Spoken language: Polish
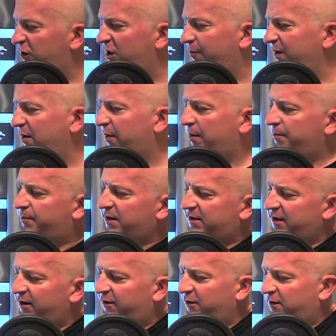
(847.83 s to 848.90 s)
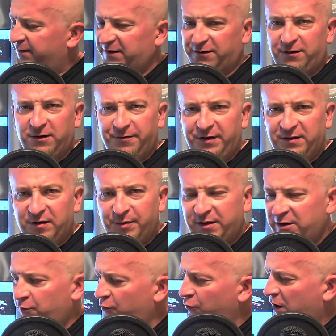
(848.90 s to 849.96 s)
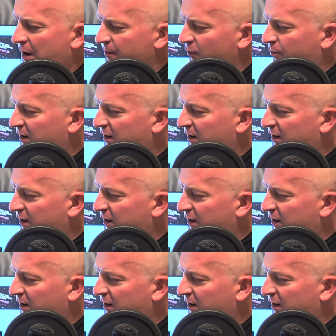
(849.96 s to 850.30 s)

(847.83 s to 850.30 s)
nie, nie mam baterii tylko wsadzonej, więc nie będę uruchamiał,